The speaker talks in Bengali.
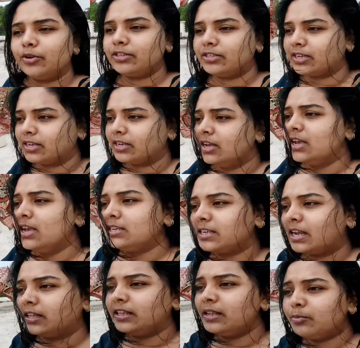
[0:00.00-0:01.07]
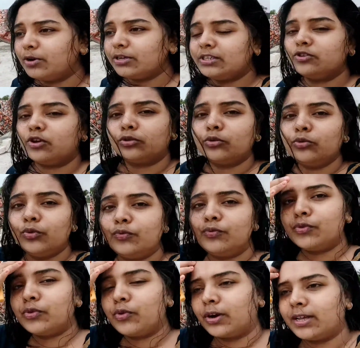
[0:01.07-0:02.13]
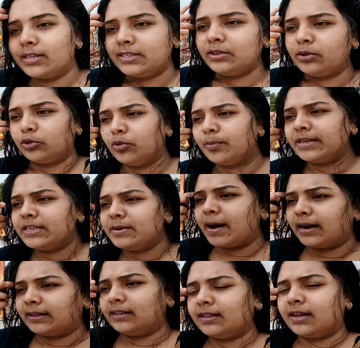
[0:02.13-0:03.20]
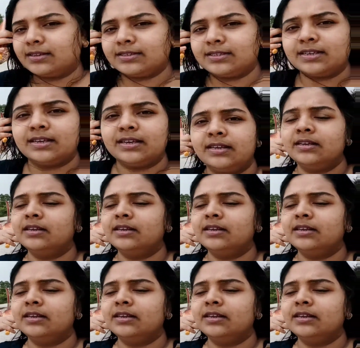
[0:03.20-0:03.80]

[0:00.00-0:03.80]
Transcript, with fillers: বইছে সারাদিন বইছে যত দুপুর গড়াচ্ছে তত বেশি বাড়তে থাকছে